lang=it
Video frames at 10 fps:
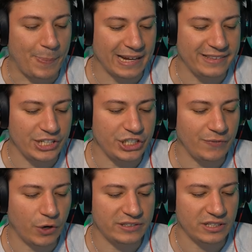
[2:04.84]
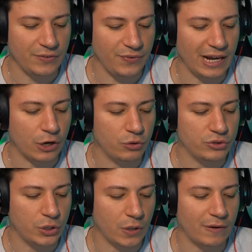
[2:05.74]
E per 10 volte di fila
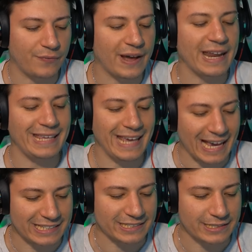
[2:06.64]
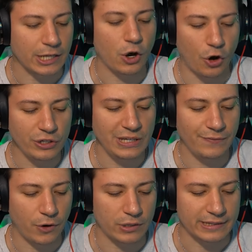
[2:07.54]
continuava a fare yes
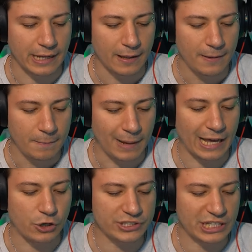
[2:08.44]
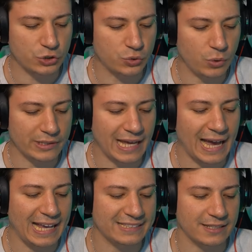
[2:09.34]
ogni volta. Ma la cosa
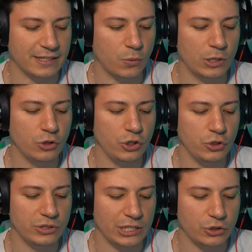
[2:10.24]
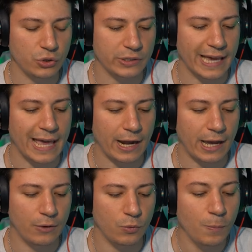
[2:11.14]
assurda è stata quando gli ho detto che
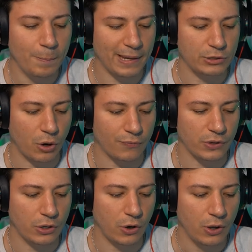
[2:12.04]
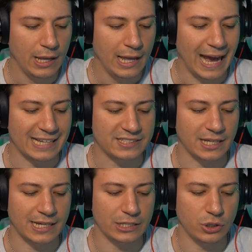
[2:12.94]
era un pedofilo, ha
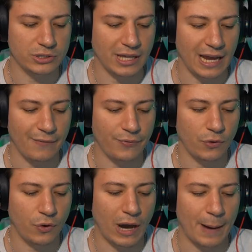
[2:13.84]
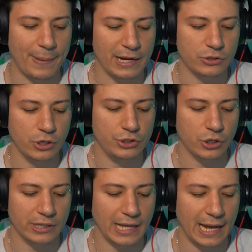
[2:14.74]
staccato il telefono, ha aperto il
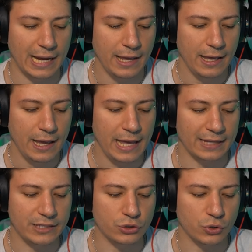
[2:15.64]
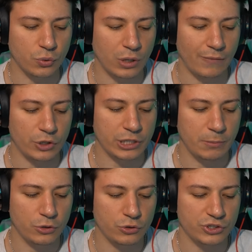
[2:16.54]
giornale e ha detto con una
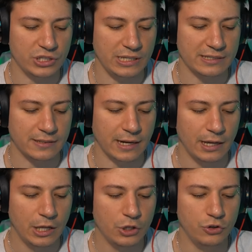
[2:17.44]
voce molto sinistra